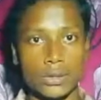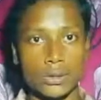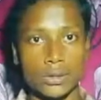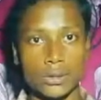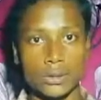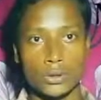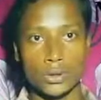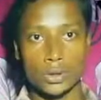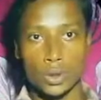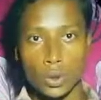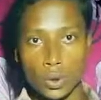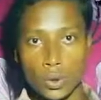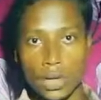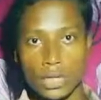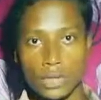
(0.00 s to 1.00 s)
তো
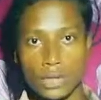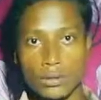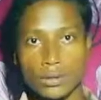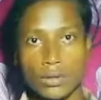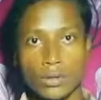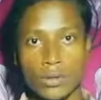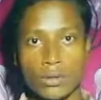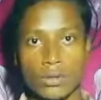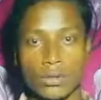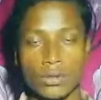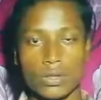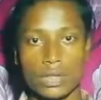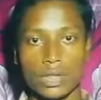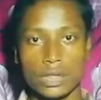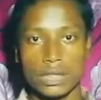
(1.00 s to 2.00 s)
ছোট হাতিগুলো
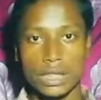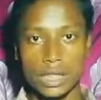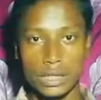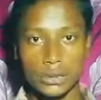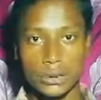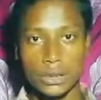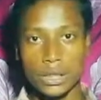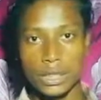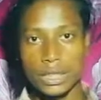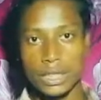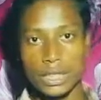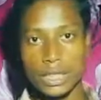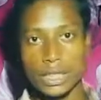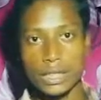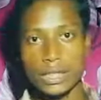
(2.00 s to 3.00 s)
সেই
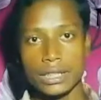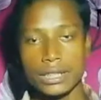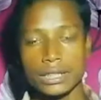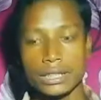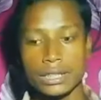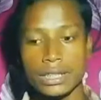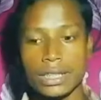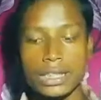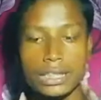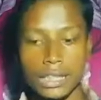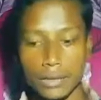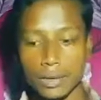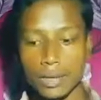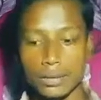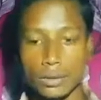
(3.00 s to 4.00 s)
দড়িটিকে ছিঁড়ে
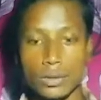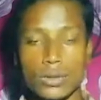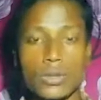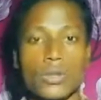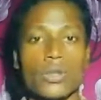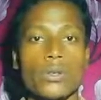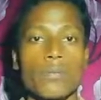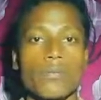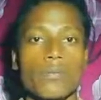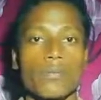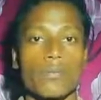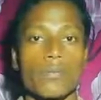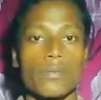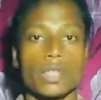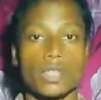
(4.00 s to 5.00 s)
যাওয়ার জন্য
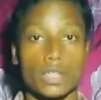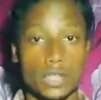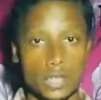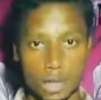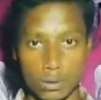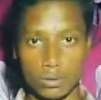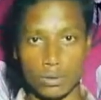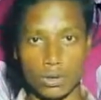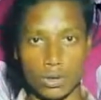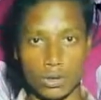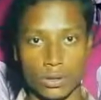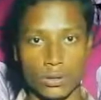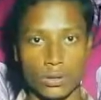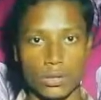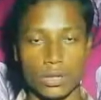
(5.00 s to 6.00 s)
চেষ্টা করছিল
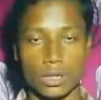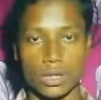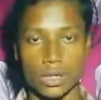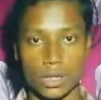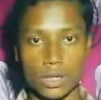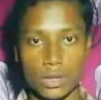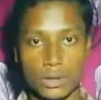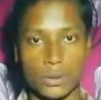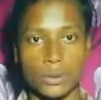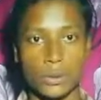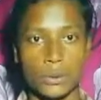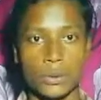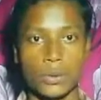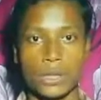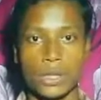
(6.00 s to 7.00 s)
কিন্তু
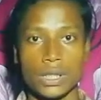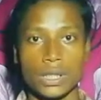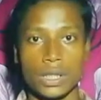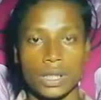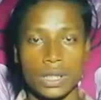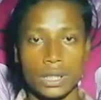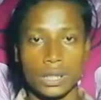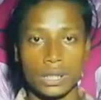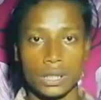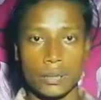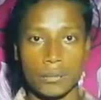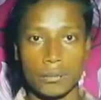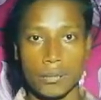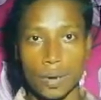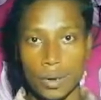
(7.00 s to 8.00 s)

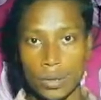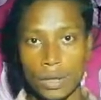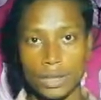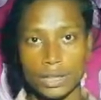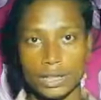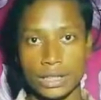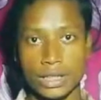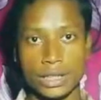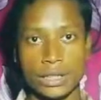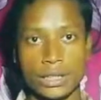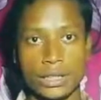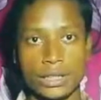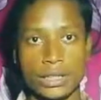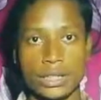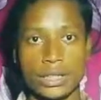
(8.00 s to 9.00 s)
বড় হাতিটি
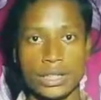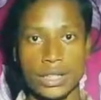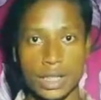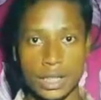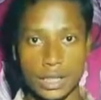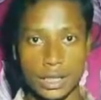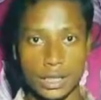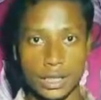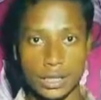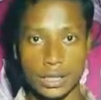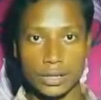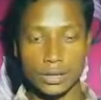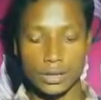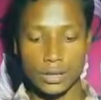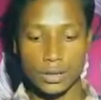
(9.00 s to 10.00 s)
সেই
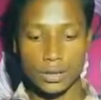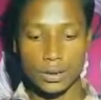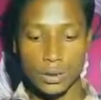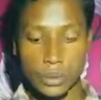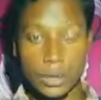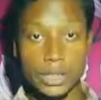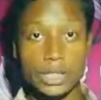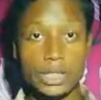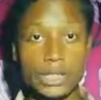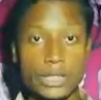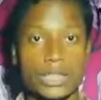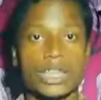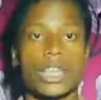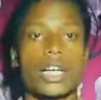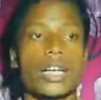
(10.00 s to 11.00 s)
দড়িটিকে
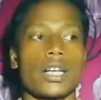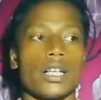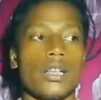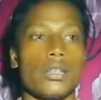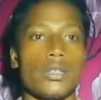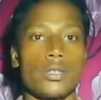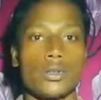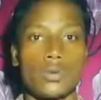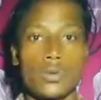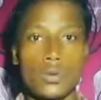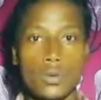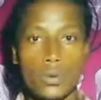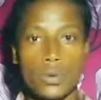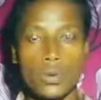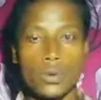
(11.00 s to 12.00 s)
ছেঁড়ার
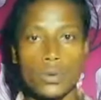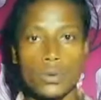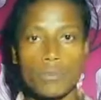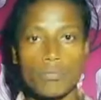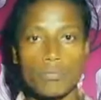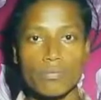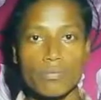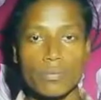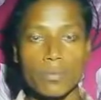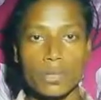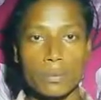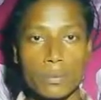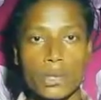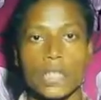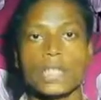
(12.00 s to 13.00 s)
কোনো
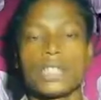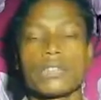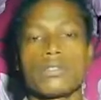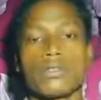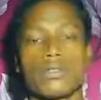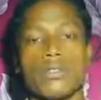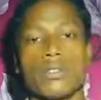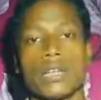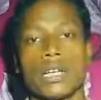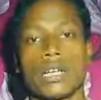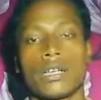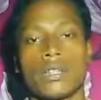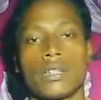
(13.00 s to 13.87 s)
প্রয়াসই করছিল না